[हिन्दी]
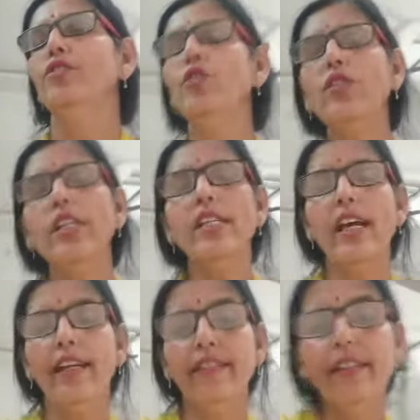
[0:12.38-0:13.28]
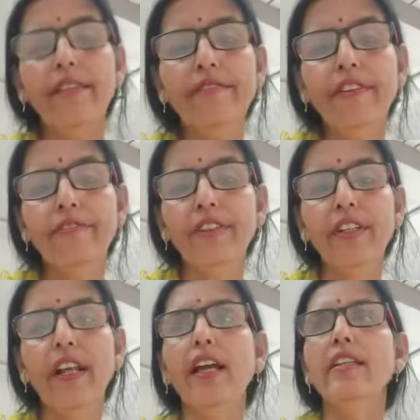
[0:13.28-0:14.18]
जो कि
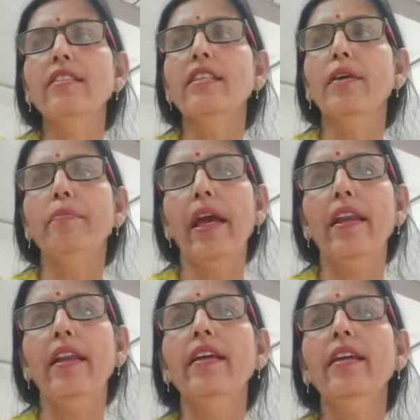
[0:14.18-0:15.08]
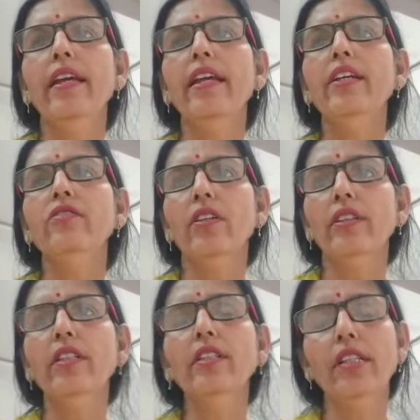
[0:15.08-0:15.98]
1959 से पहले एक
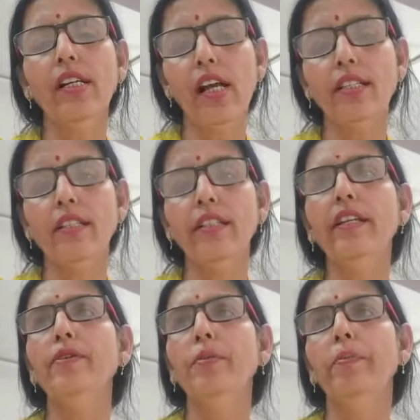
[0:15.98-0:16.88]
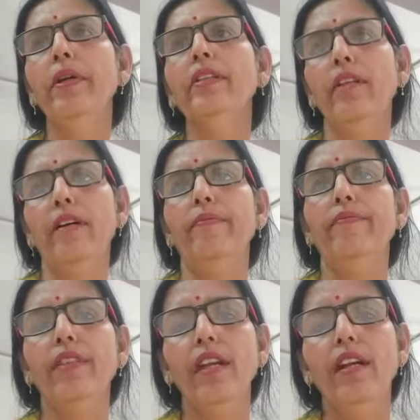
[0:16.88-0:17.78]
स्वतंत्र राष्ट्र के रूप में था
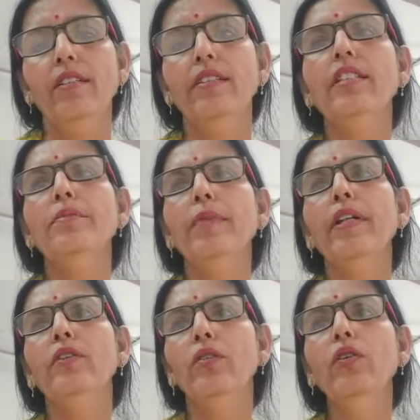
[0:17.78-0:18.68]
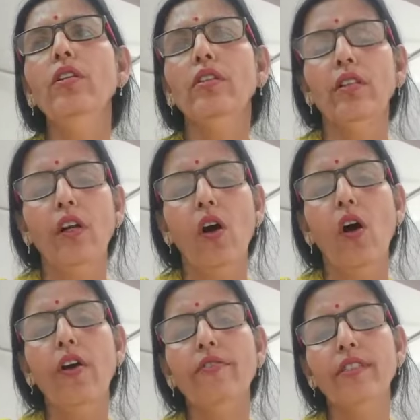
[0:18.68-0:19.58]
जिस पर धूर्त
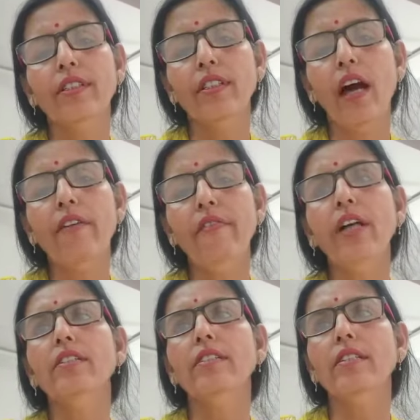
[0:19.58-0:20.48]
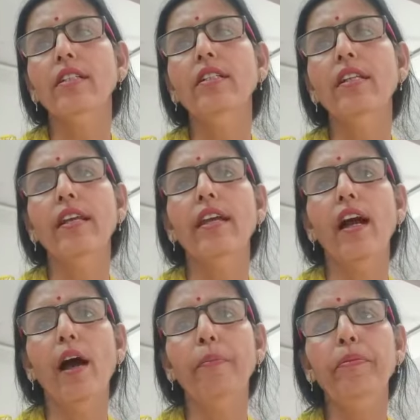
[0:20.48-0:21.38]
और विस्तारवाद चीन ने
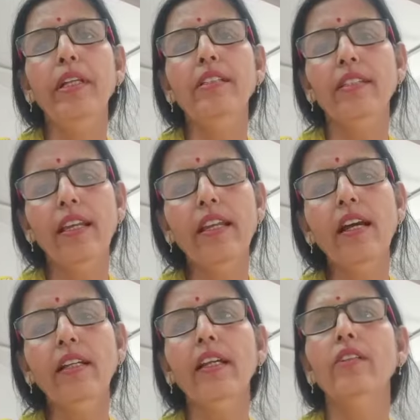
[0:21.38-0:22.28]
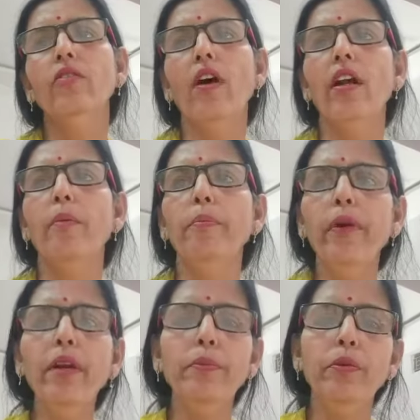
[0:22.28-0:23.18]
अपनी सेना के द्वारा
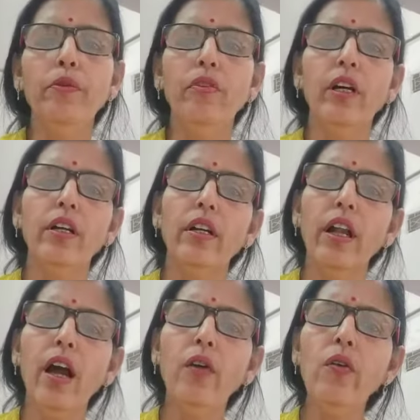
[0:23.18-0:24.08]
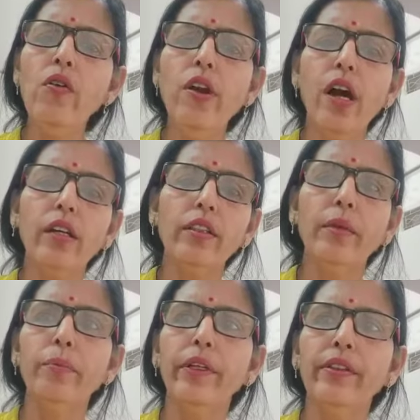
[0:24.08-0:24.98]
बलपूर्वक लाखों लाख
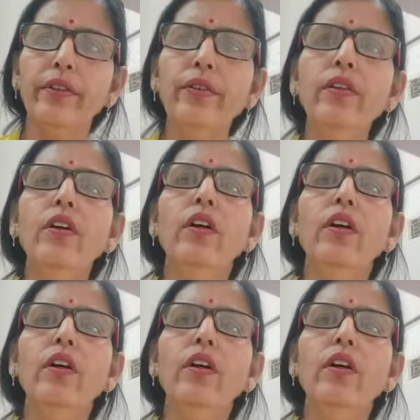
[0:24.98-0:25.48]
तिब्बतियों